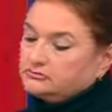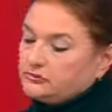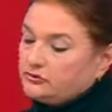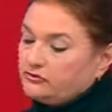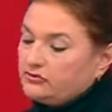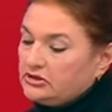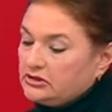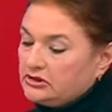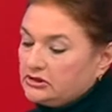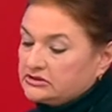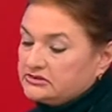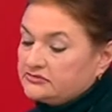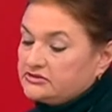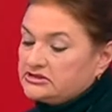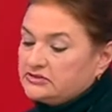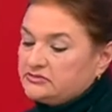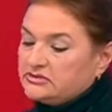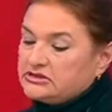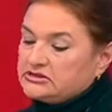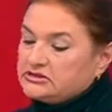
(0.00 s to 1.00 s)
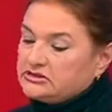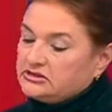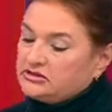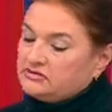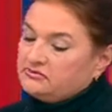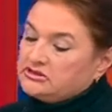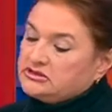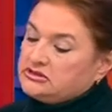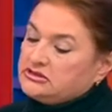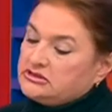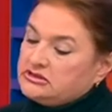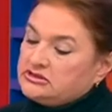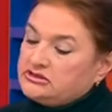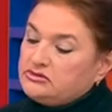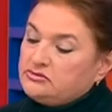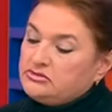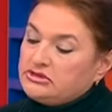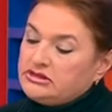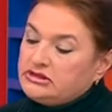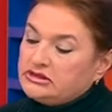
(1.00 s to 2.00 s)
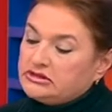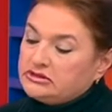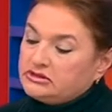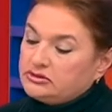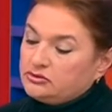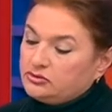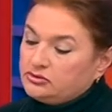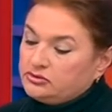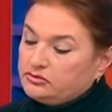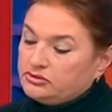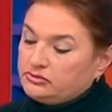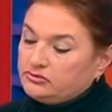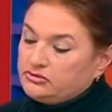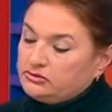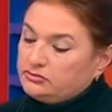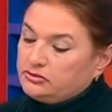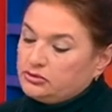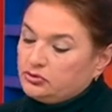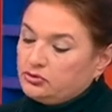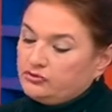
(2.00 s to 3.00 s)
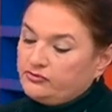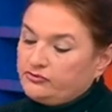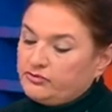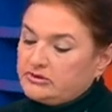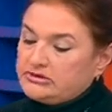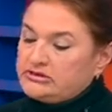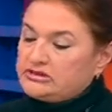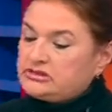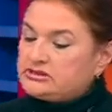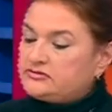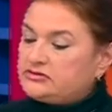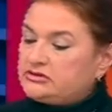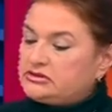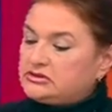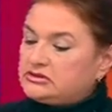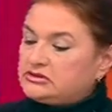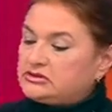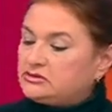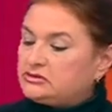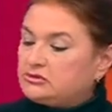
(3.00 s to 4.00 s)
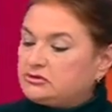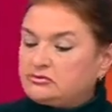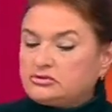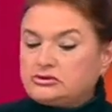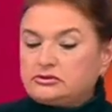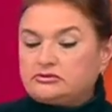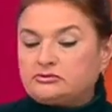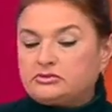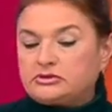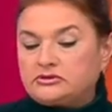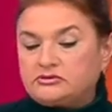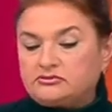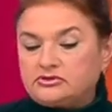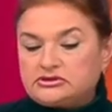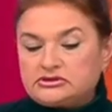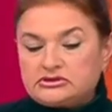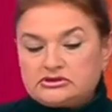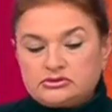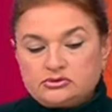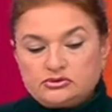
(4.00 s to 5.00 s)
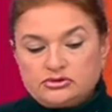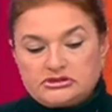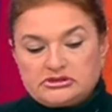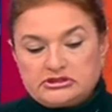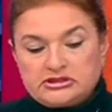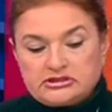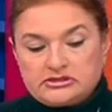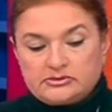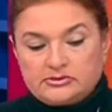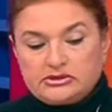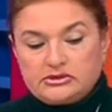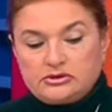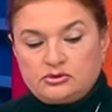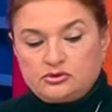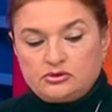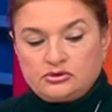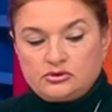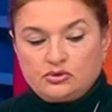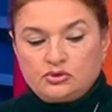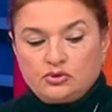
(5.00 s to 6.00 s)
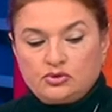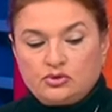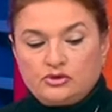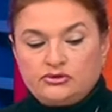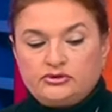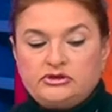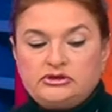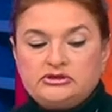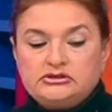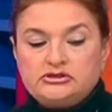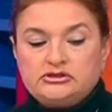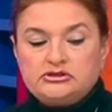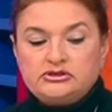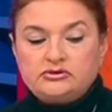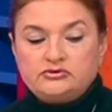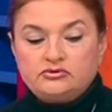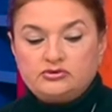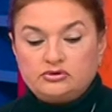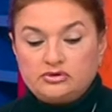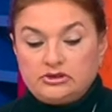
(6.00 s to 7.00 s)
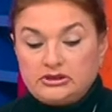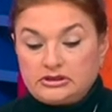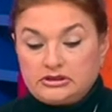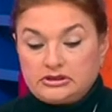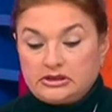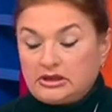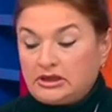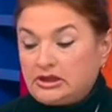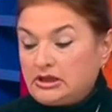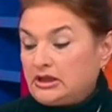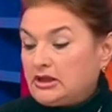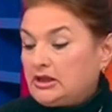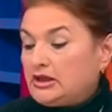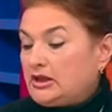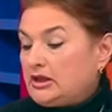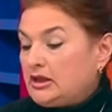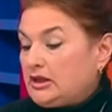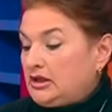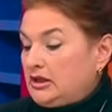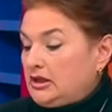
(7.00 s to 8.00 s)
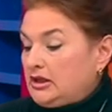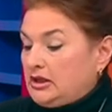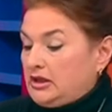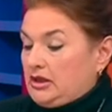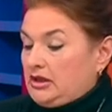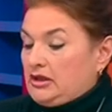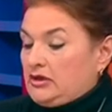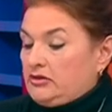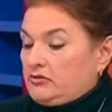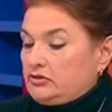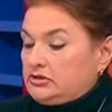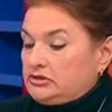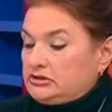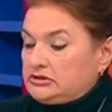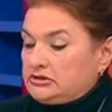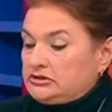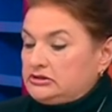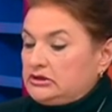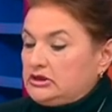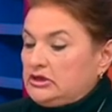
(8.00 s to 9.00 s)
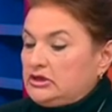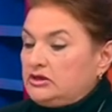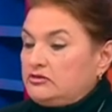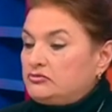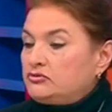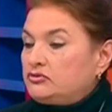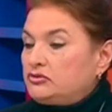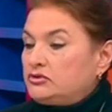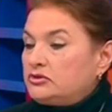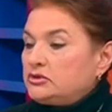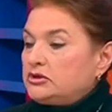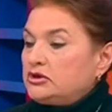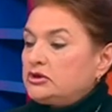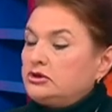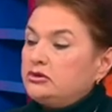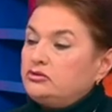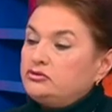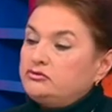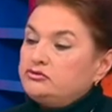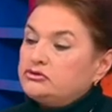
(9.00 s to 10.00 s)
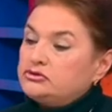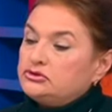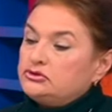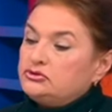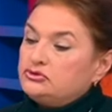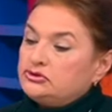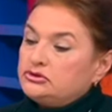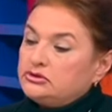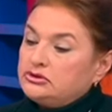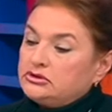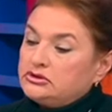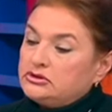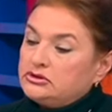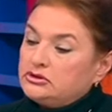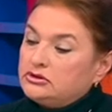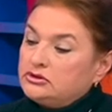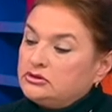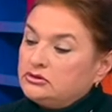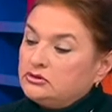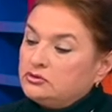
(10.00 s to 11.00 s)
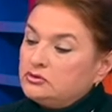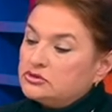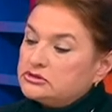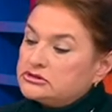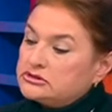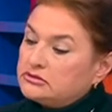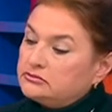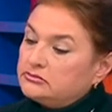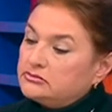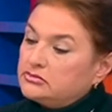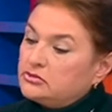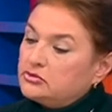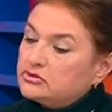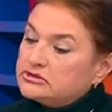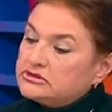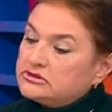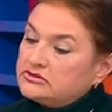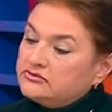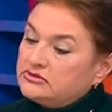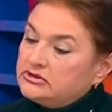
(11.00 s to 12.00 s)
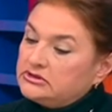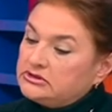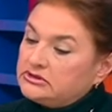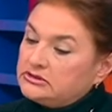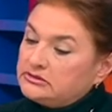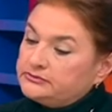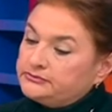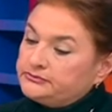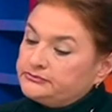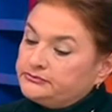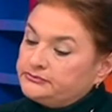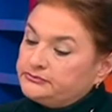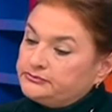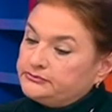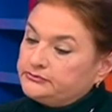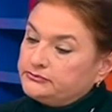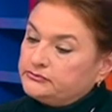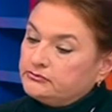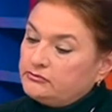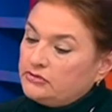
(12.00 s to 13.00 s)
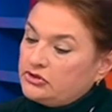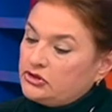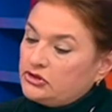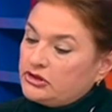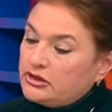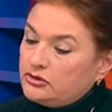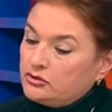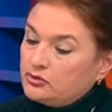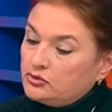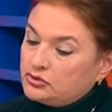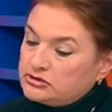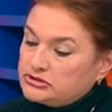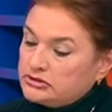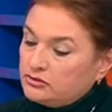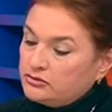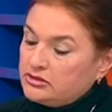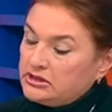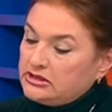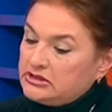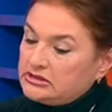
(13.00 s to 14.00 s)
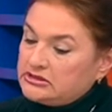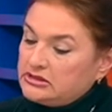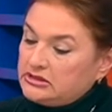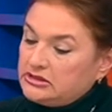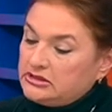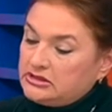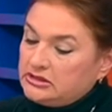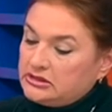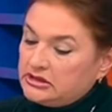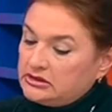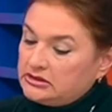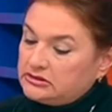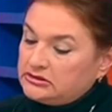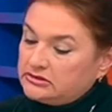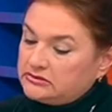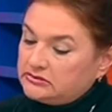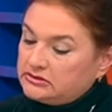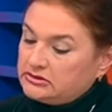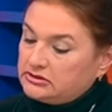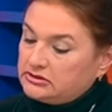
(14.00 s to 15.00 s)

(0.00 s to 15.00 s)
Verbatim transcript: Вернее, с 18 до 27 лет на тот момент. Потом впоследствии этот срок был возрастной ценз продлен до 32 лет. Вот этот договор, утвержденный УКСом Горсовета, печать УКСа. У меня есть оригинал этого